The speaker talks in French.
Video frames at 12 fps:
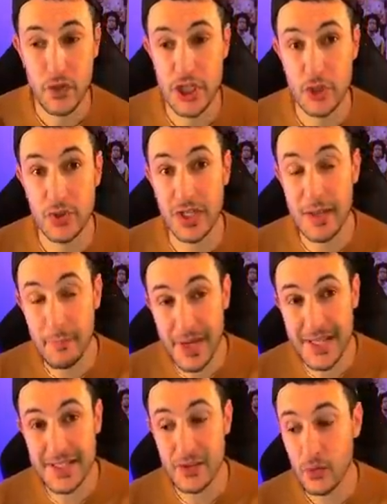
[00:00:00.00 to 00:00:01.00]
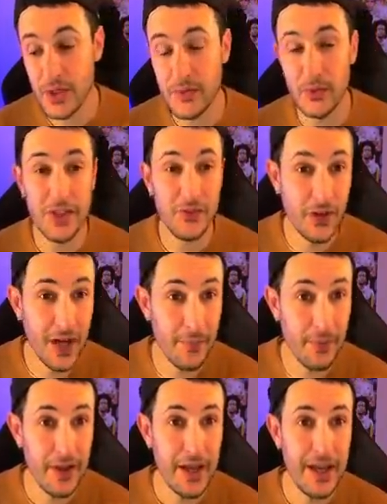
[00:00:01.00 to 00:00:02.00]
que ce soit dans les passes, au niveau des
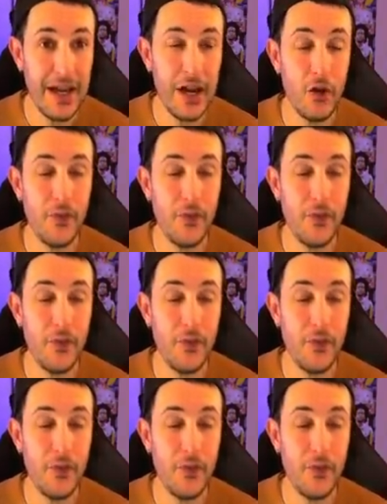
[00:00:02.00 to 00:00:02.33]
frappes Là,